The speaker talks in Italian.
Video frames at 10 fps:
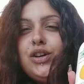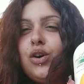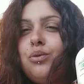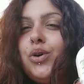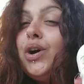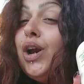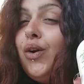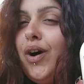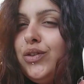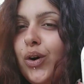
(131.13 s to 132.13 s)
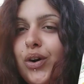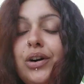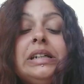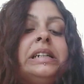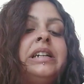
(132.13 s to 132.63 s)
Io comunque lo
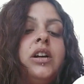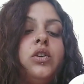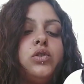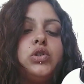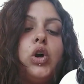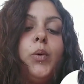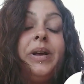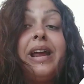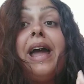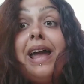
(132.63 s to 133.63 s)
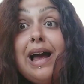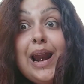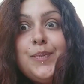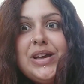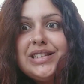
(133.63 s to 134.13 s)
adoro, non solo perché è
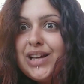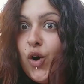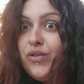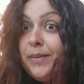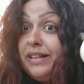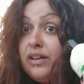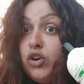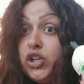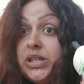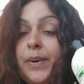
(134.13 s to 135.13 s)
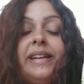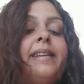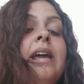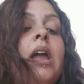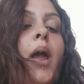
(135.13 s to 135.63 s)
alla pesca, ovviamente voi lo
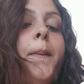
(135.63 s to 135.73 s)
sapete,